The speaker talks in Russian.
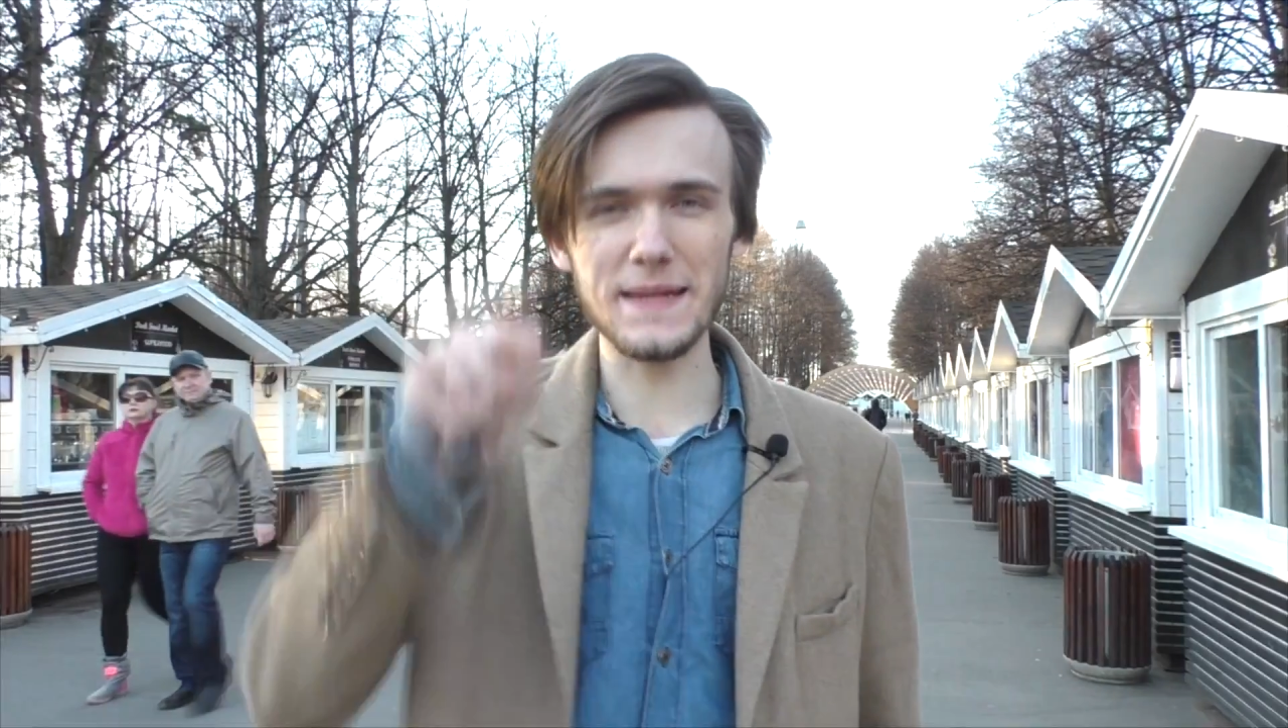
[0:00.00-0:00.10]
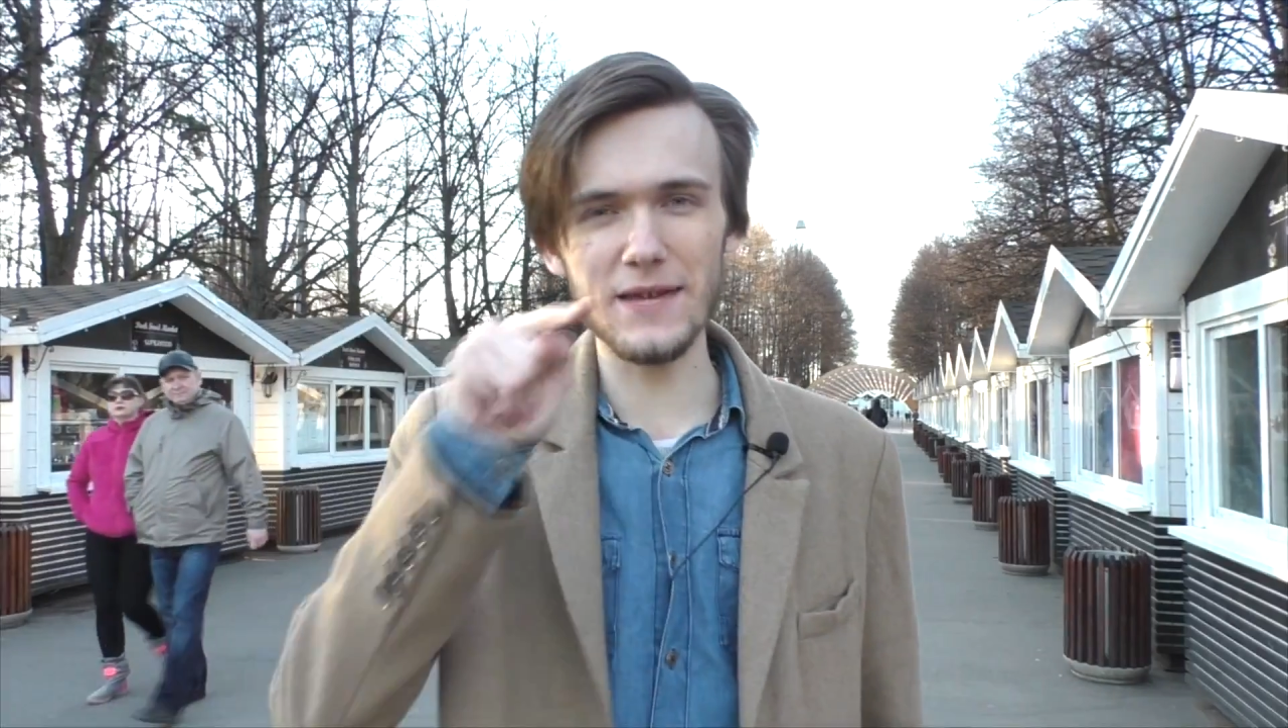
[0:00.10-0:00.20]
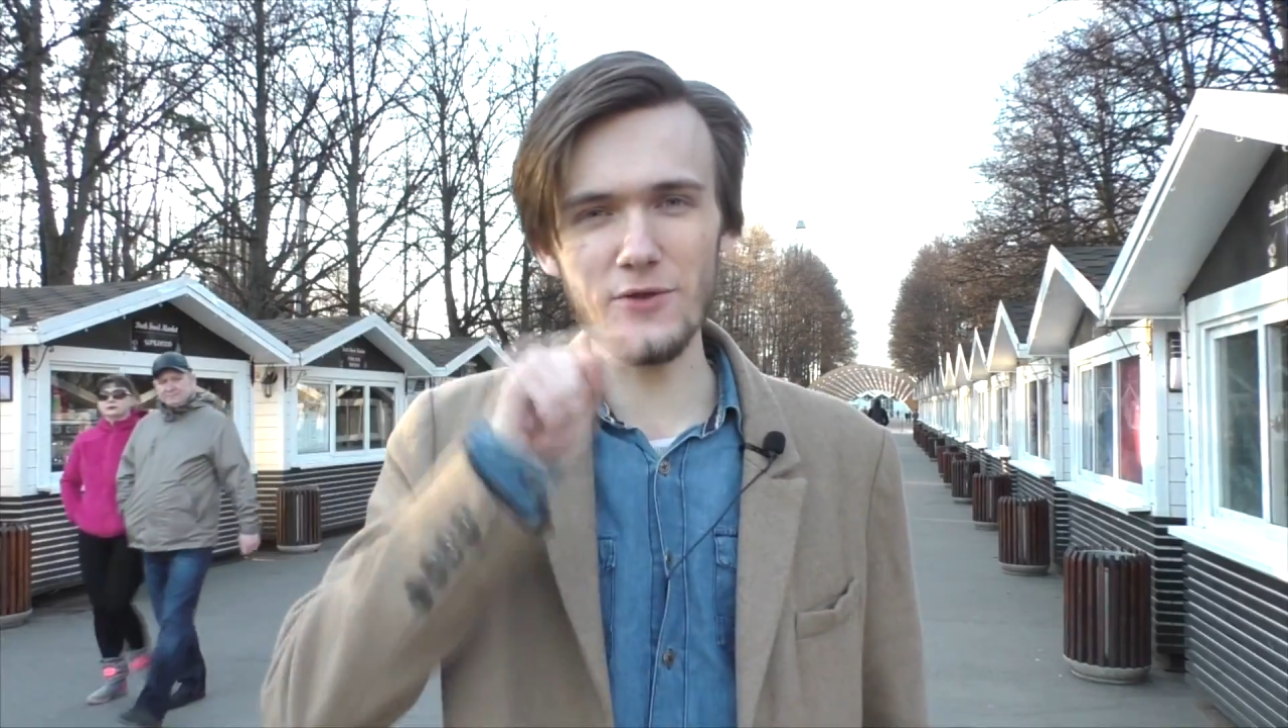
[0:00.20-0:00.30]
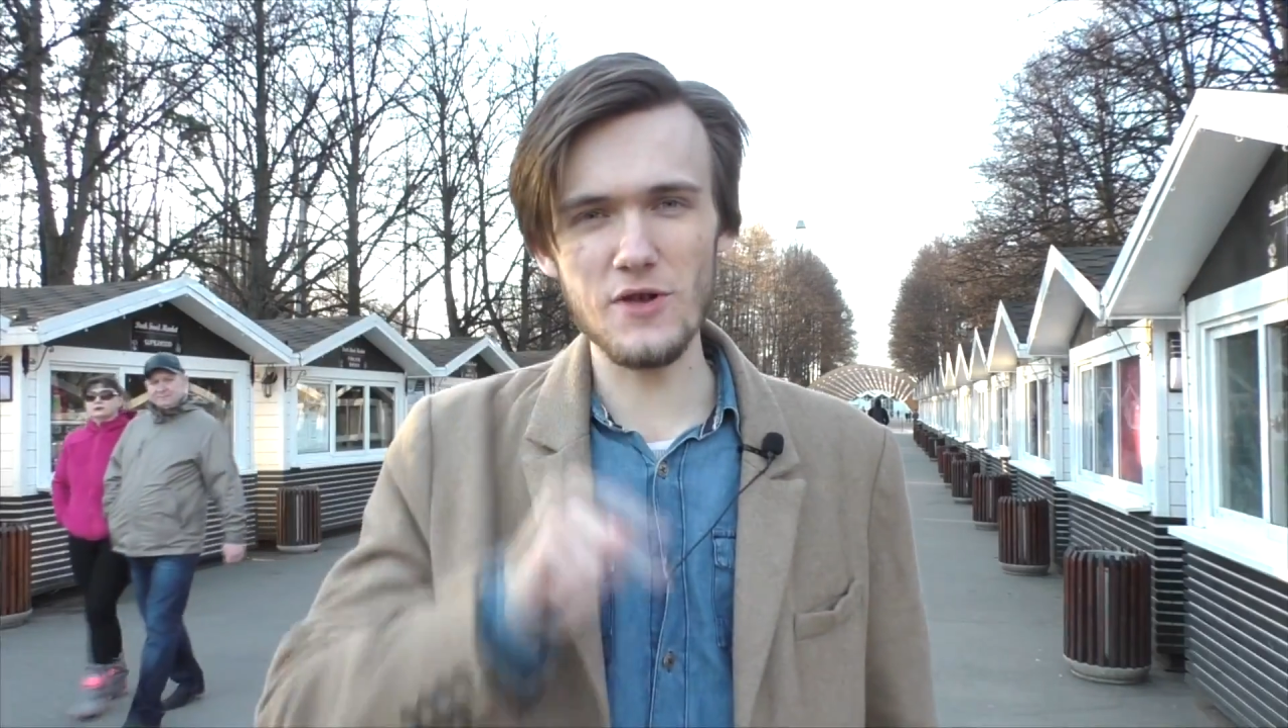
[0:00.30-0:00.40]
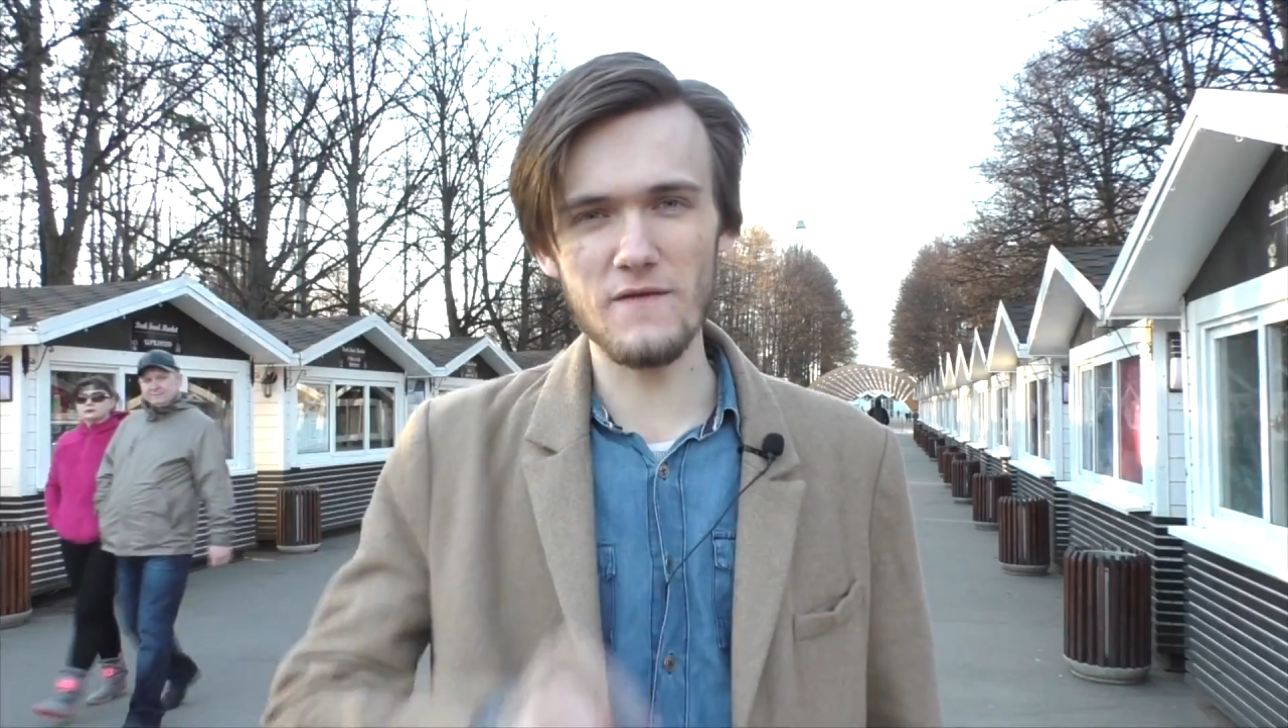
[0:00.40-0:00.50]

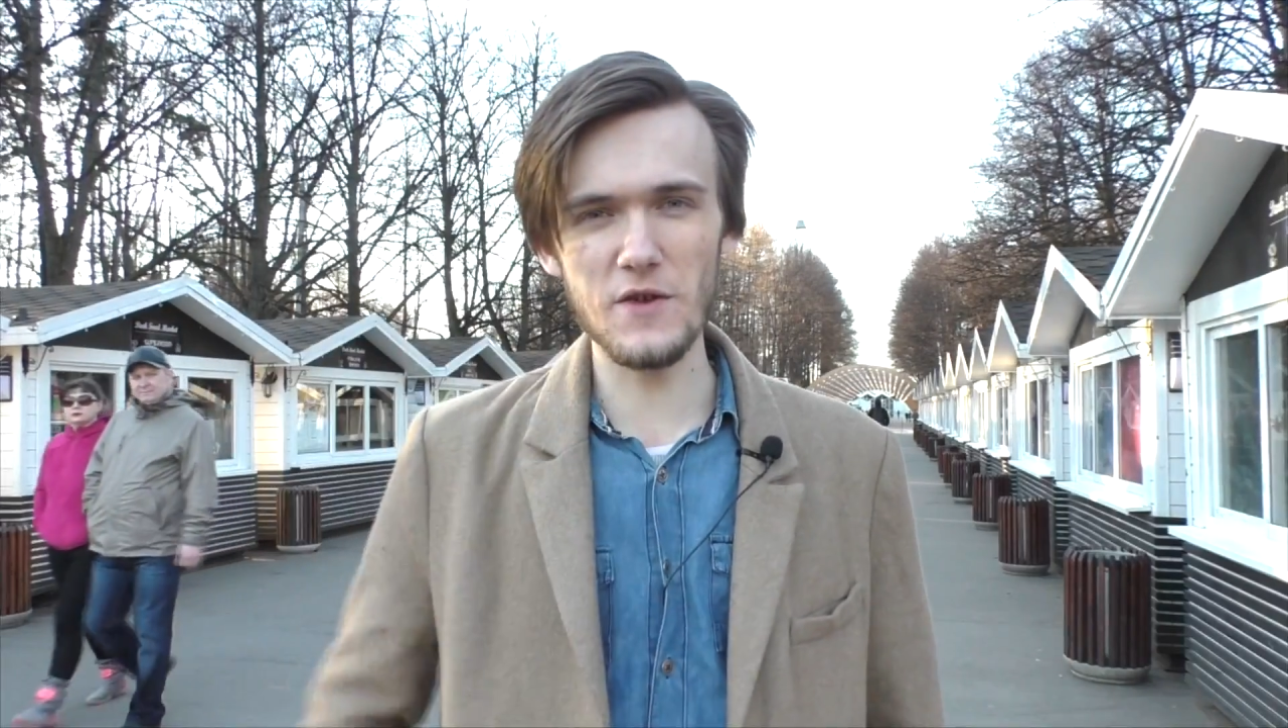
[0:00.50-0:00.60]
следующем